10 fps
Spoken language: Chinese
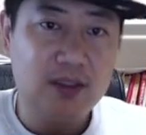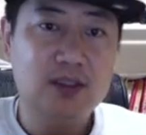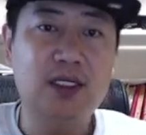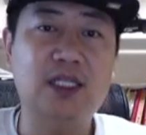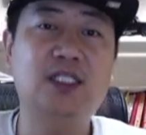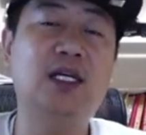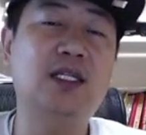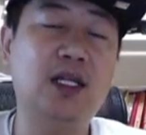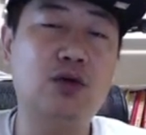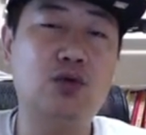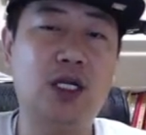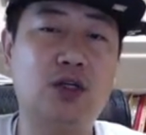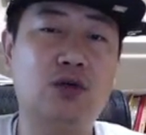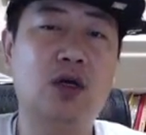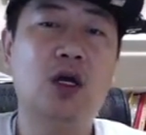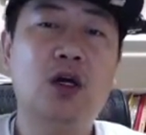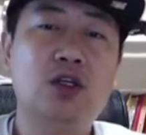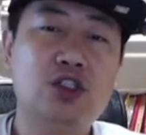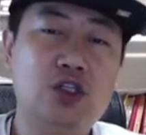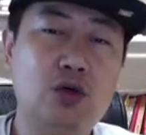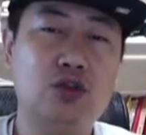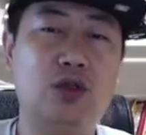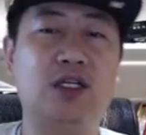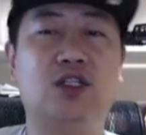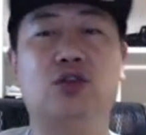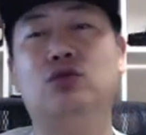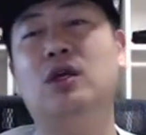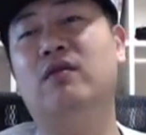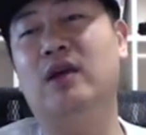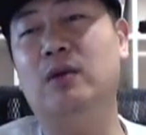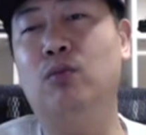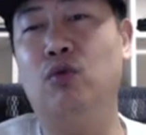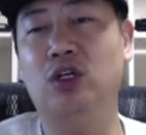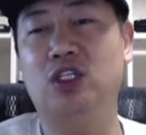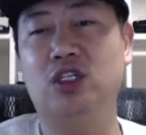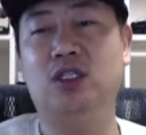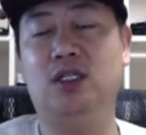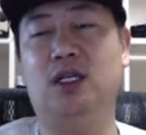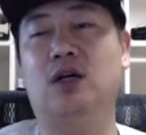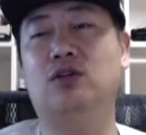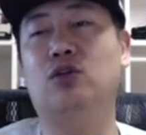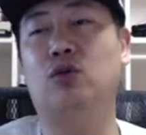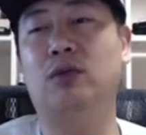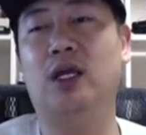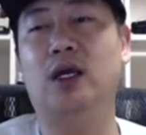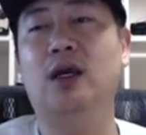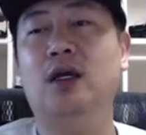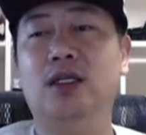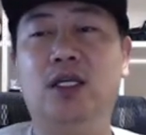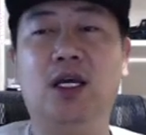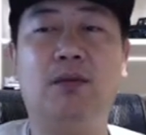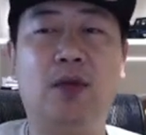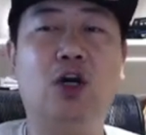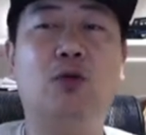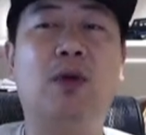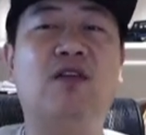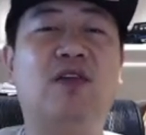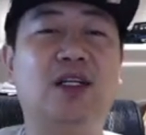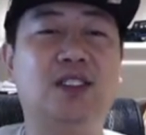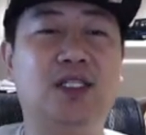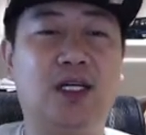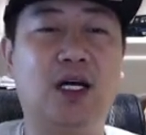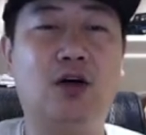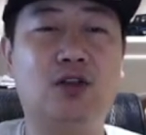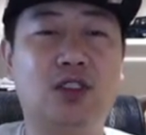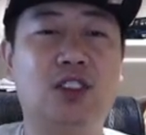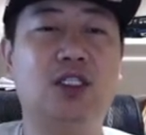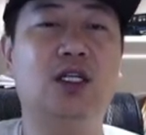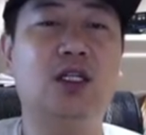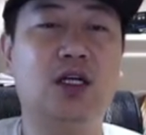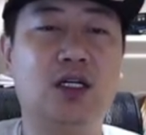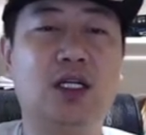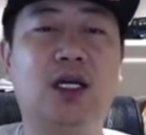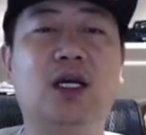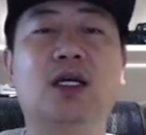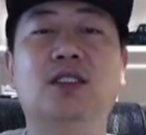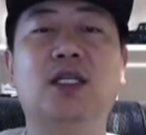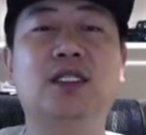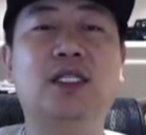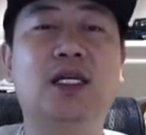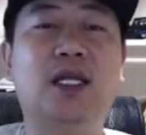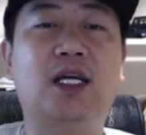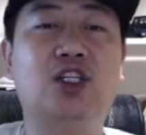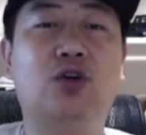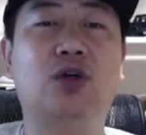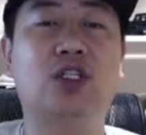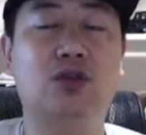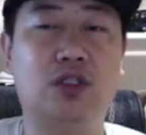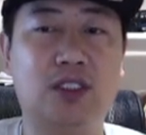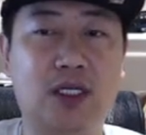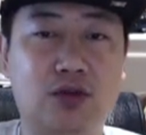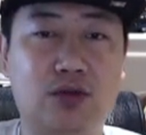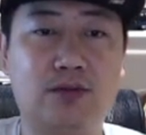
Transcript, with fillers: 在现代的国家中，就算是最为薄之勤劳的农民，也没有办法仅靠自己的能力在现代社会生存下去。